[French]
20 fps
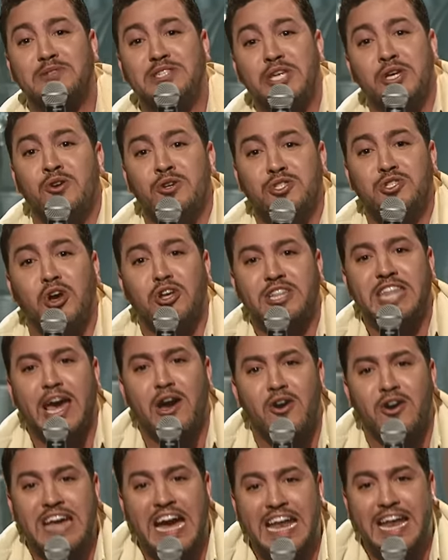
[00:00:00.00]
Chez nous, sur Terre,
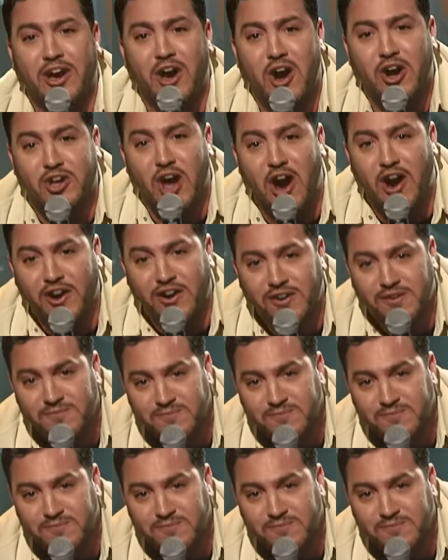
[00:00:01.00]
on galère encore.